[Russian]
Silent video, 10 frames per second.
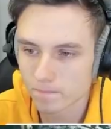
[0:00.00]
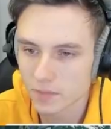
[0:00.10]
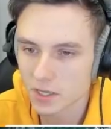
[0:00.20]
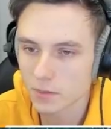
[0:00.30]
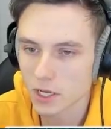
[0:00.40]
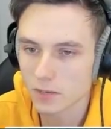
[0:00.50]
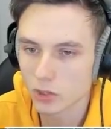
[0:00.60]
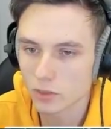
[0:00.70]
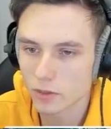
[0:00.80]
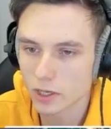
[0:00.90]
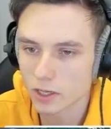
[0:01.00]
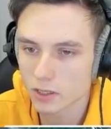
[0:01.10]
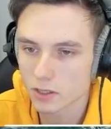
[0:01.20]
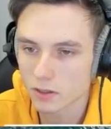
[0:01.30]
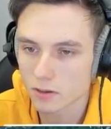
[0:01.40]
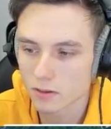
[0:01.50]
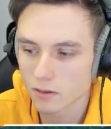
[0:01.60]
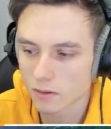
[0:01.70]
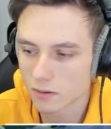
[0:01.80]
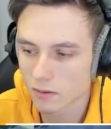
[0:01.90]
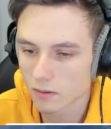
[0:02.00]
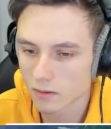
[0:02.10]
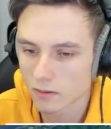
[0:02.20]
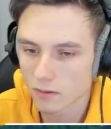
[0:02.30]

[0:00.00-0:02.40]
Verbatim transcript: На зиплайне можно проехаться. Да, okay.